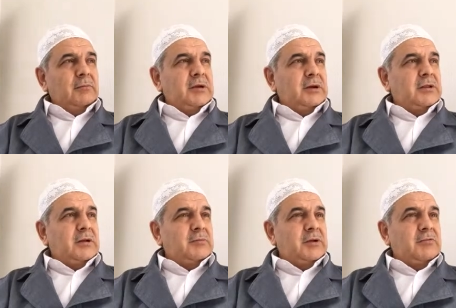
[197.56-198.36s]
Bir
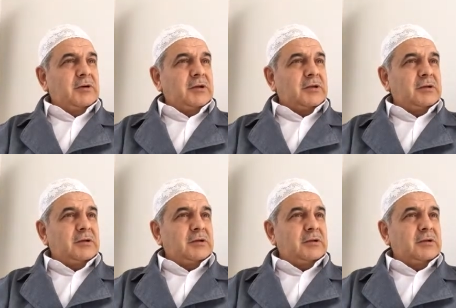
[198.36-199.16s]
adam da var
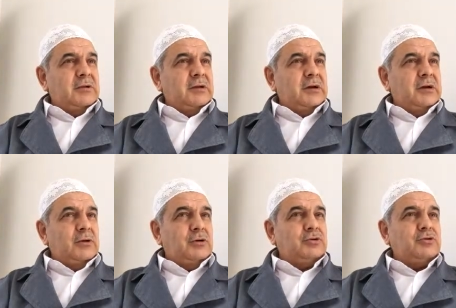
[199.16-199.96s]
ki riya
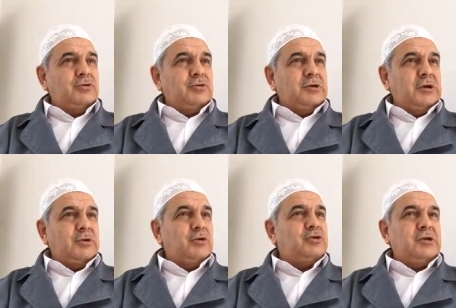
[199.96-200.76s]
olsun diye
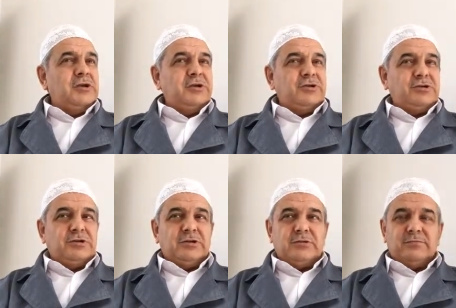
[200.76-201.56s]
gösteriş
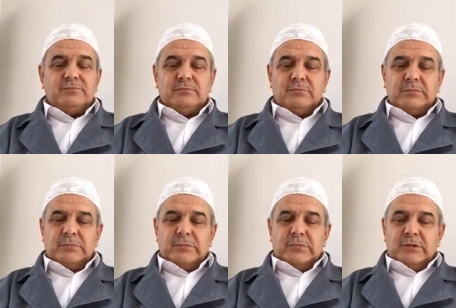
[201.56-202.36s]
için
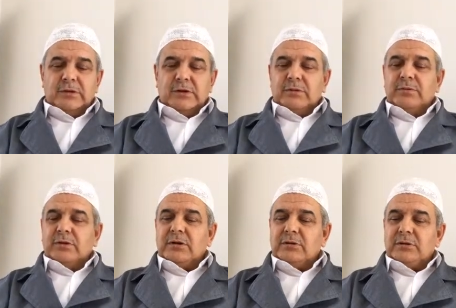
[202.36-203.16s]

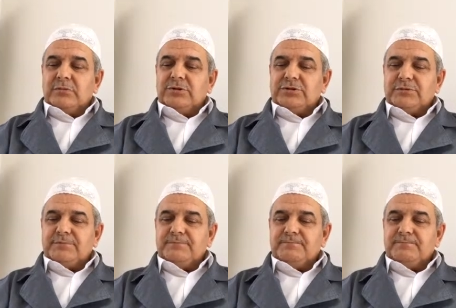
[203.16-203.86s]
harbe katılmış.